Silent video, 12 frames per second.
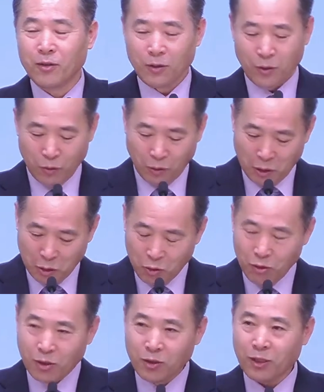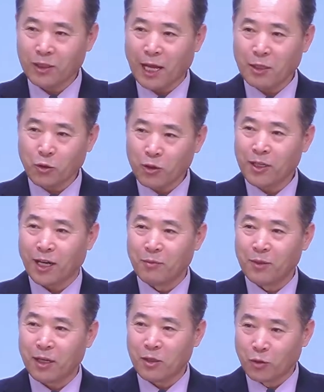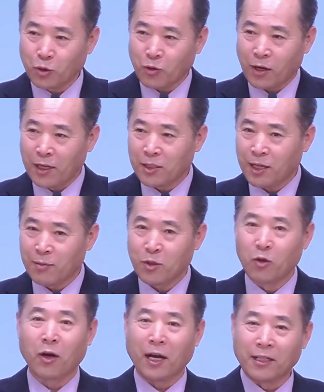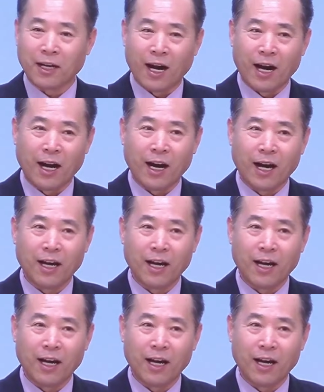뭐 기술 넣는 게 다 속이는 거 아닙니까? 이쪽으로 가는 척하면서 이로 가니까